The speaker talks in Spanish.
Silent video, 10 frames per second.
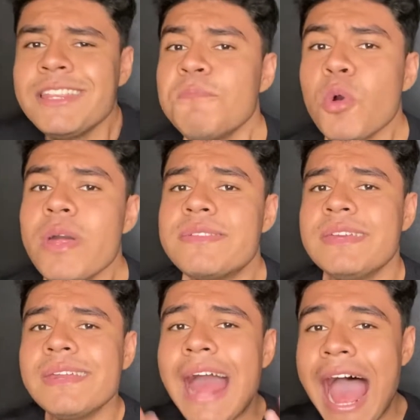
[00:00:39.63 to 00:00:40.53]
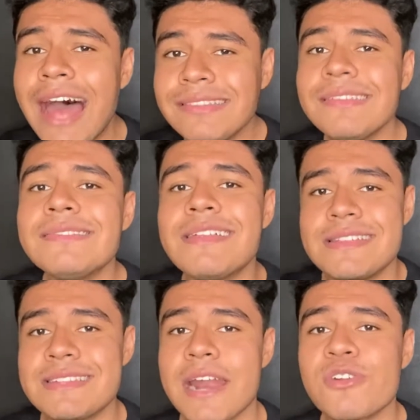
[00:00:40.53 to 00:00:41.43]
te puedo decir antes de
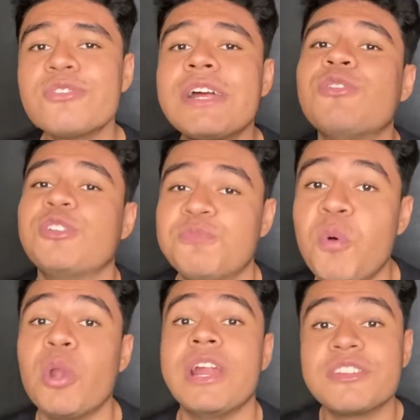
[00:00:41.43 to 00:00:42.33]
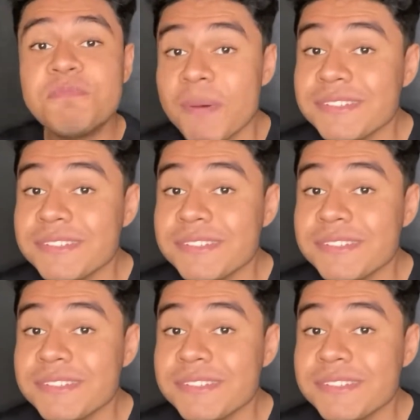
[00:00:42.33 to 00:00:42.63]
adentrarnos a los spoilers?